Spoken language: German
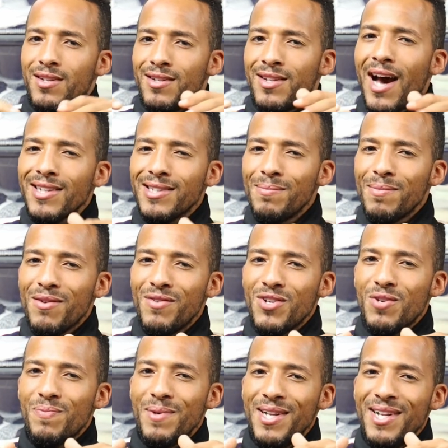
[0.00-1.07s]
nach dem
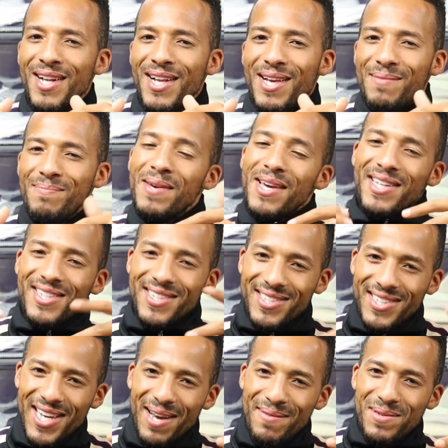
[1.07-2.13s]
Gewinnspiel mir in die
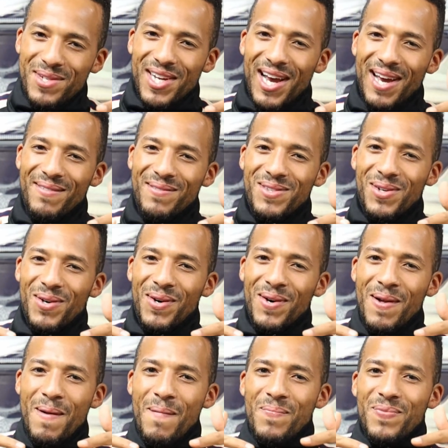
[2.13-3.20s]
DMs schreiben, so,
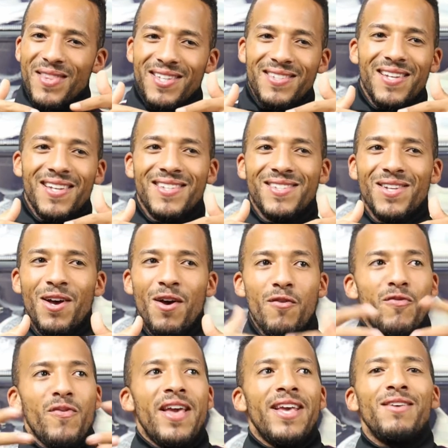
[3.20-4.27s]
dass das
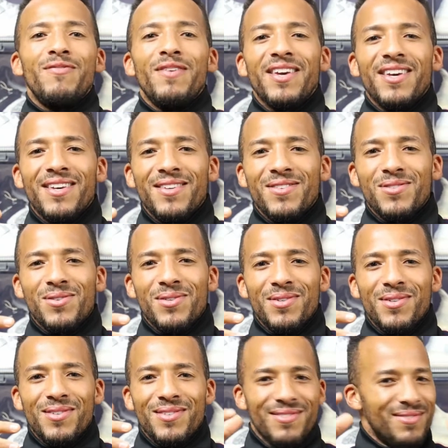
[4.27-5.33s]
Fake wäre,
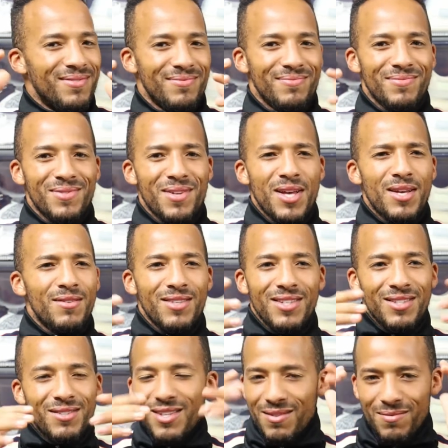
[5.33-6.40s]
so,
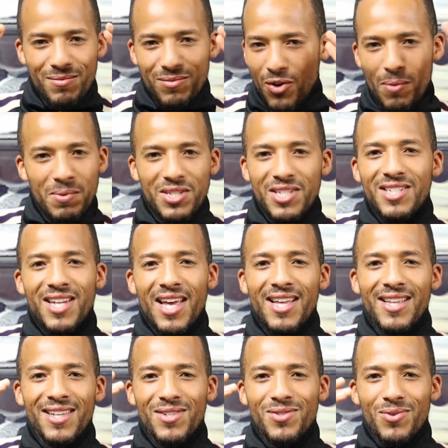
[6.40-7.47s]
komme ich nicht
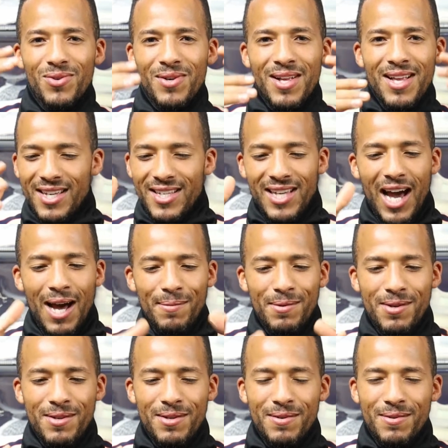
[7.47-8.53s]
dahinter, so. Ich
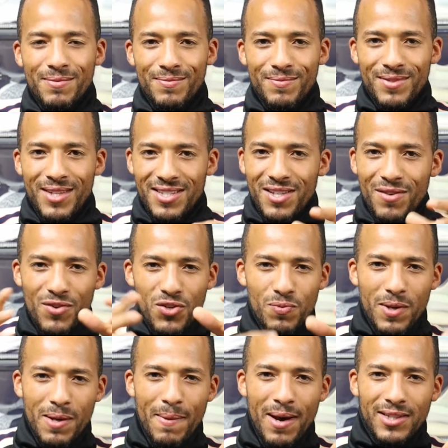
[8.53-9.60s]
habe das
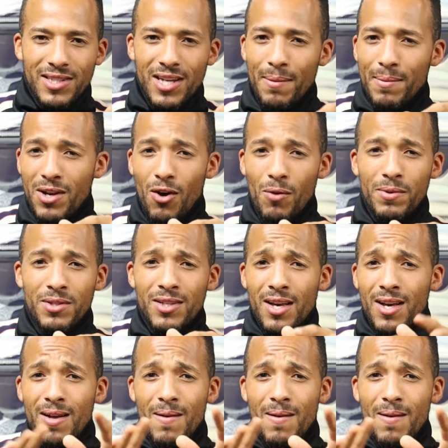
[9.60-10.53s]
Gewinnspiel gemacht, ich habe, glaube ich,